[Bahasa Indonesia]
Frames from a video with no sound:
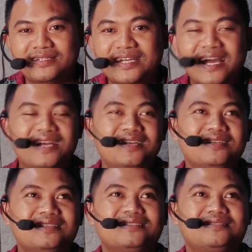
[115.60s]

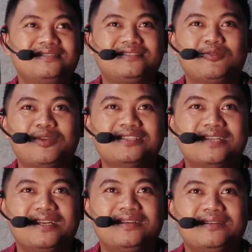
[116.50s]
dengan
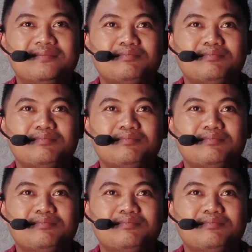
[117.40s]
tulisan